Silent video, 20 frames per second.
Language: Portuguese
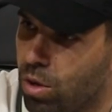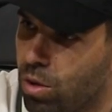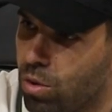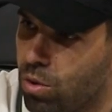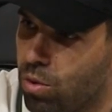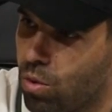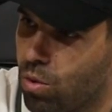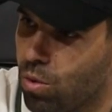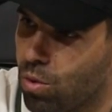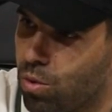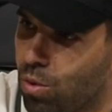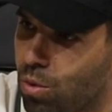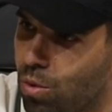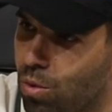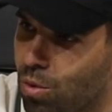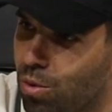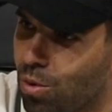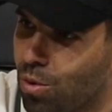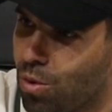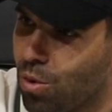do,
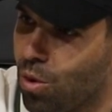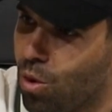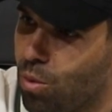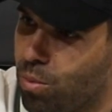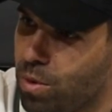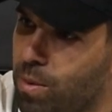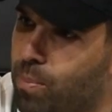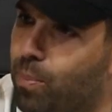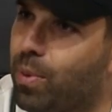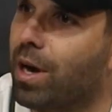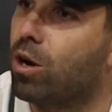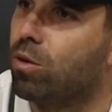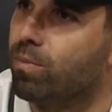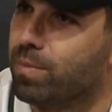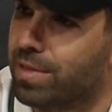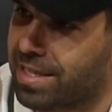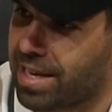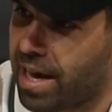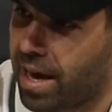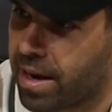do, do clube e para
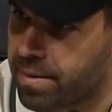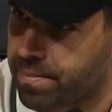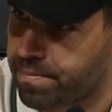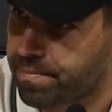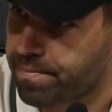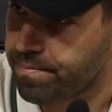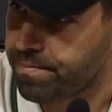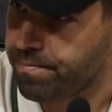começar.